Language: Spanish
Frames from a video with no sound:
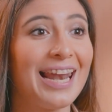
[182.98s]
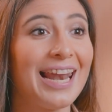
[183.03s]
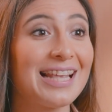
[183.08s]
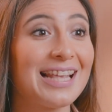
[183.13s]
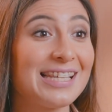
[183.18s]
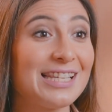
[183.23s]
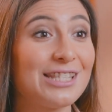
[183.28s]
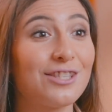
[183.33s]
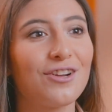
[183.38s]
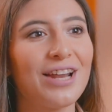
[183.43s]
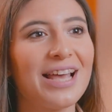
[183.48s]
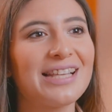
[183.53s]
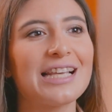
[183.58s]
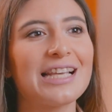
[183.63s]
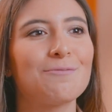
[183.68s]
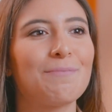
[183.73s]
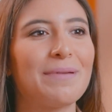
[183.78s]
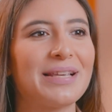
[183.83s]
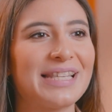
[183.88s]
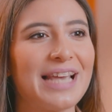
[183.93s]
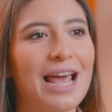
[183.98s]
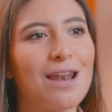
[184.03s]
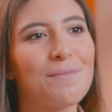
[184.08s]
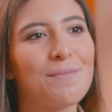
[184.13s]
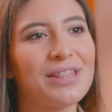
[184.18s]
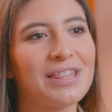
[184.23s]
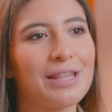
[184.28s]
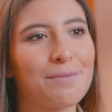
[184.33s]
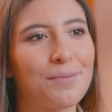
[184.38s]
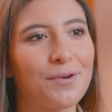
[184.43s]
Las historias
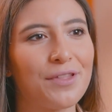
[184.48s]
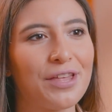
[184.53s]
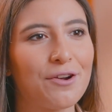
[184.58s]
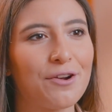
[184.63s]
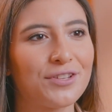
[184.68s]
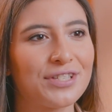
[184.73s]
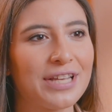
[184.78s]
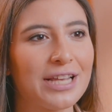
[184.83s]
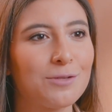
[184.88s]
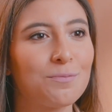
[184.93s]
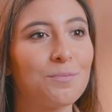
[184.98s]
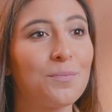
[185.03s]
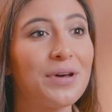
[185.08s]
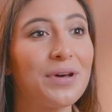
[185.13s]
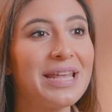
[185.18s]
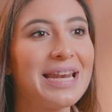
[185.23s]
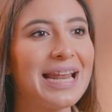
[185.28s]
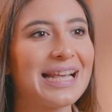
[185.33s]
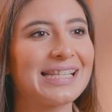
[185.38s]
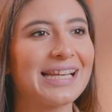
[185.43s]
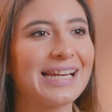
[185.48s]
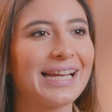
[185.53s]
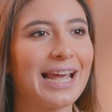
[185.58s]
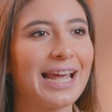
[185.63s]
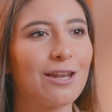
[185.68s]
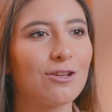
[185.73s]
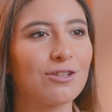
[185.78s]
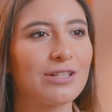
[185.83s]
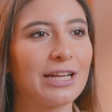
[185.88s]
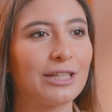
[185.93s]
especialmente poderosas pueden hacer
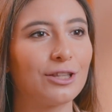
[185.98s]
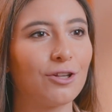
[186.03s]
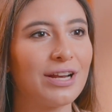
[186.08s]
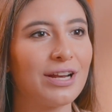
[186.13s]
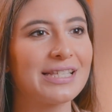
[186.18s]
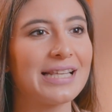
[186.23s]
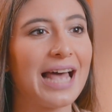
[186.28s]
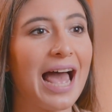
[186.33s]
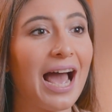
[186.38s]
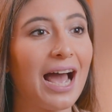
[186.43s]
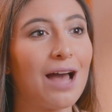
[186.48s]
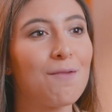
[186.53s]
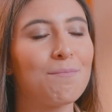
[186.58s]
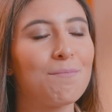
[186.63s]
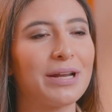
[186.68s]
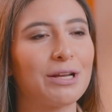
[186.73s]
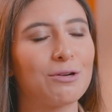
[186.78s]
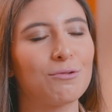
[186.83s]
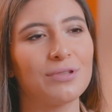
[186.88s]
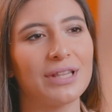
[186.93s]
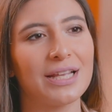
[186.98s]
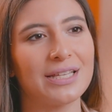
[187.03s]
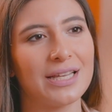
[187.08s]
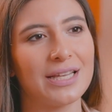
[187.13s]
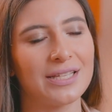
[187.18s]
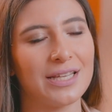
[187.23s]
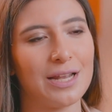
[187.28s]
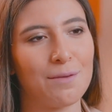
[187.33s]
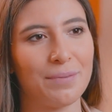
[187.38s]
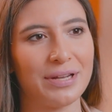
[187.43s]
que los lectores hagan preguntas
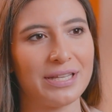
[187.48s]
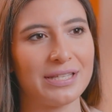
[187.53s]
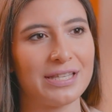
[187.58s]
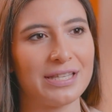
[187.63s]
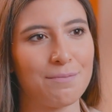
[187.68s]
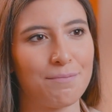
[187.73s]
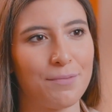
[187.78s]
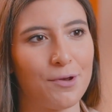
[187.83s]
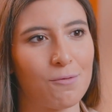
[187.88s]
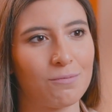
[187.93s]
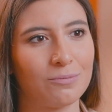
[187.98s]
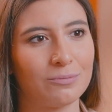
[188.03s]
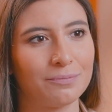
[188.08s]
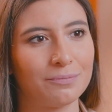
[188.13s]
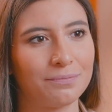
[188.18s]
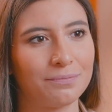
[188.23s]
desde el principio.